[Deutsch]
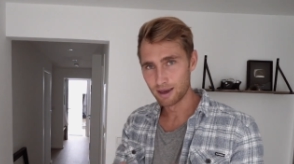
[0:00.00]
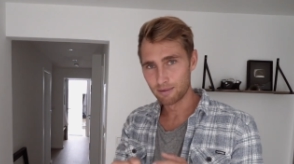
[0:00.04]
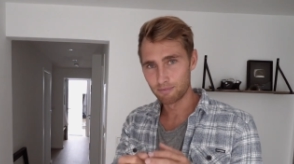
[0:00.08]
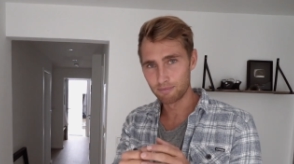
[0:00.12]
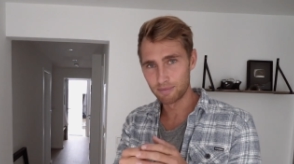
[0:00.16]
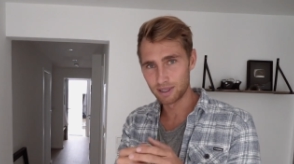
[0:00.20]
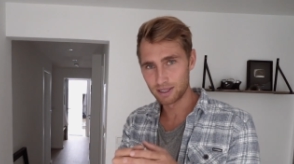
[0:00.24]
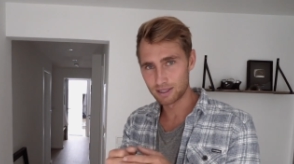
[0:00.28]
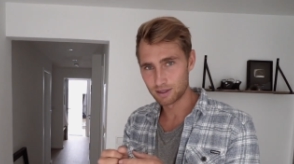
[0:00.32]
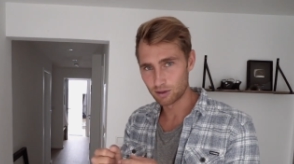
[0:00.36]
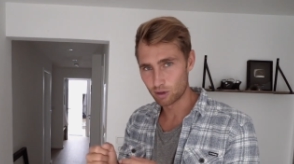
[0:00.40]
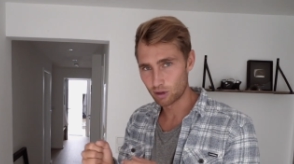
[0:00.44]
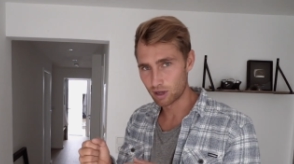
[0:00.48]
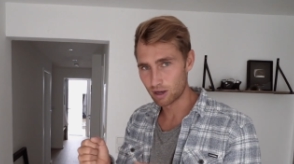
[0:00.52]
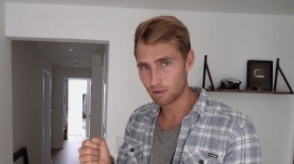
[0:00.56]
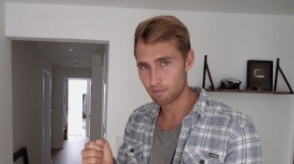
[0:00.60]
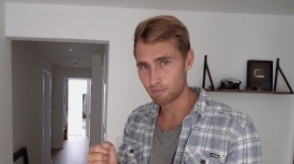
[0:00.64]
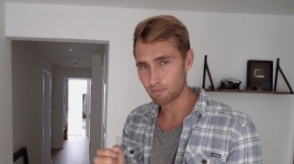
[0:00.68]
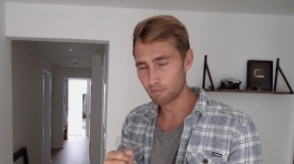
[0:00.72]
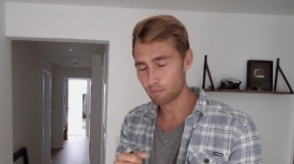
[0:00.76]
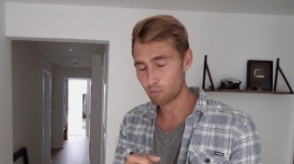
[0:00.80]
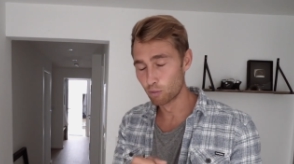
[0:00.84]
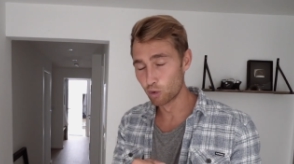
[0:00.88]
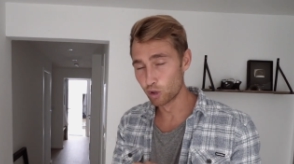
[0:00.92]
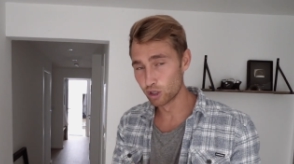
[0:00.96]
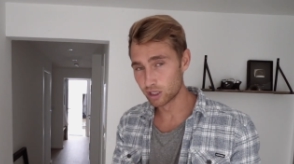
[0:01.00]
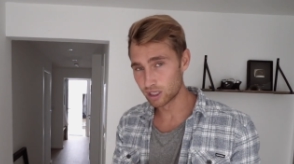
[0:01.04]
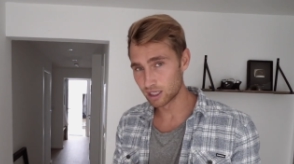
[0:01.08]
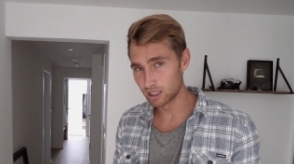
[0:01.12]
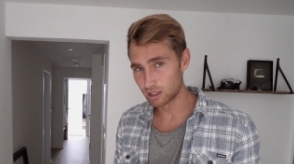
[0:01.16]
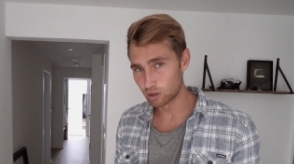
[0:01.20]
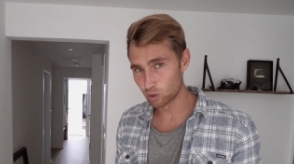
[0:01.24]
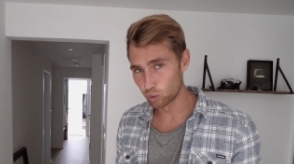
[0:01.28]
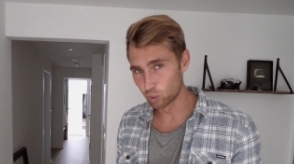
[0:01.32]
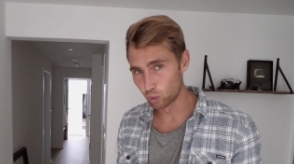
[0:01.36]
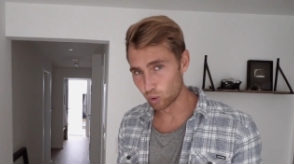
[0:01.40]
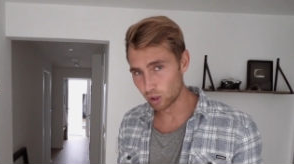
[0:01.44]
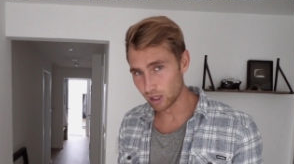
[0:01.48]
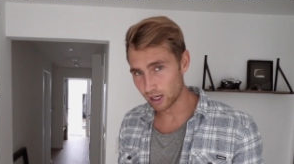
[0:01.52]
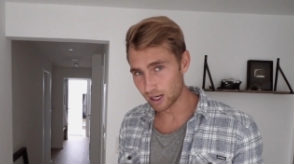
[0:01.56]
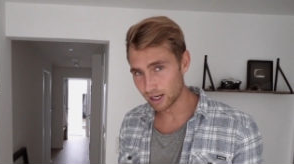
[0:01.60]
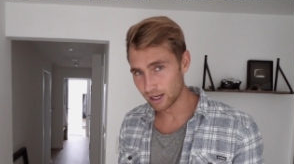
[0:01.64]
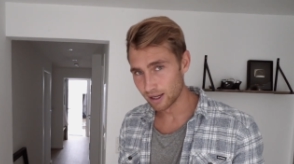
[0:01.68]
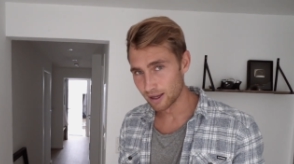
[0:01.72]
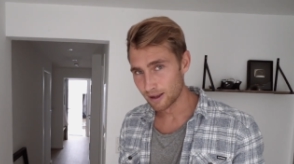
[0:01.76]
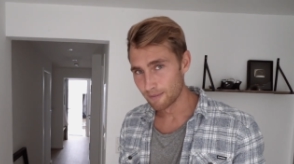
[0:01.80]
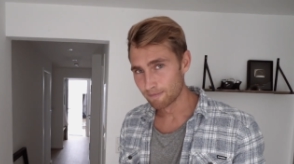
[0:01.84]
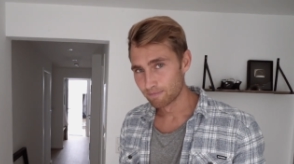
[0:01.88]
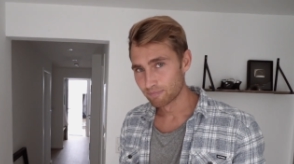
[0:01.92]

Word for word: mit so einem Multitool.